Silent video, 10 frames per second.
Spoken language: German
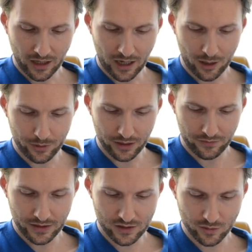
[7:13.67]
Aber da
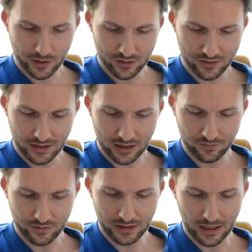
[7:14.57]
fehlen zum Beispiel
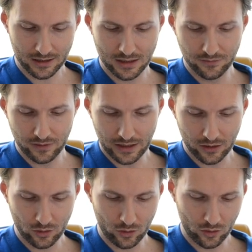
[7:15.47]
Sachen wie
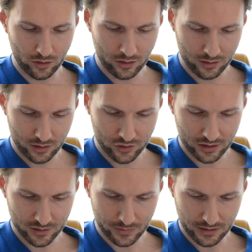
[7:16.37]
Aktivlenkung. Ich
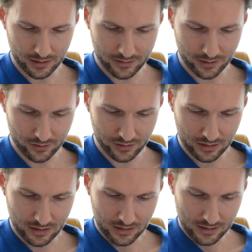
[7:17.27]
check das mal hier alles aus.
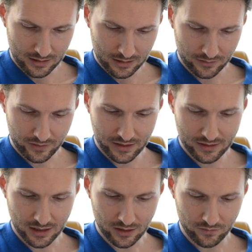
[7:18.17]
Dann fehlen
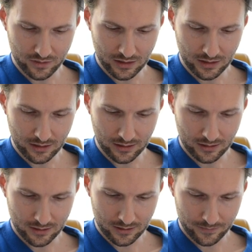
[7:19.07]
Sachen wie,
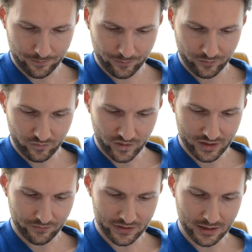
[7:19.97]
äh,
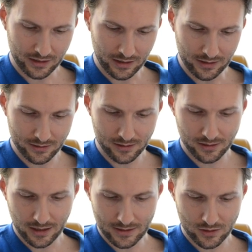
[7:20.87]
was, hat, was hat denn alles?
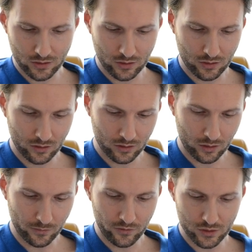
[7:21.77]
Sitzheizung,
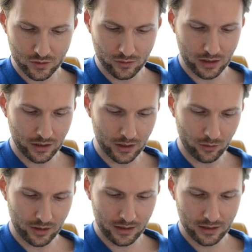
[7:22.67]
Komfortzugang, ja
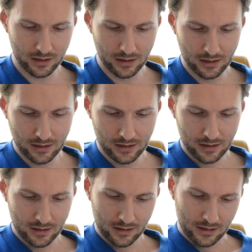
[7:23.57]
okay.
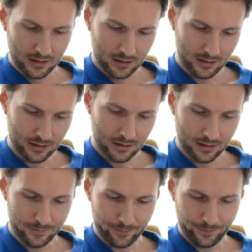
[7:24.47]

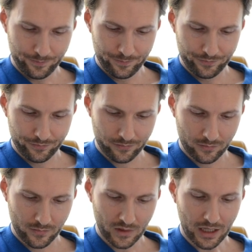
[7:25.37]
Ähm,
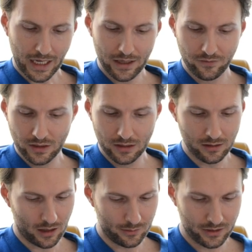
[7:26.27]

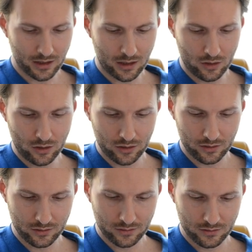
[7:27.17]
HiFi habe ich auch.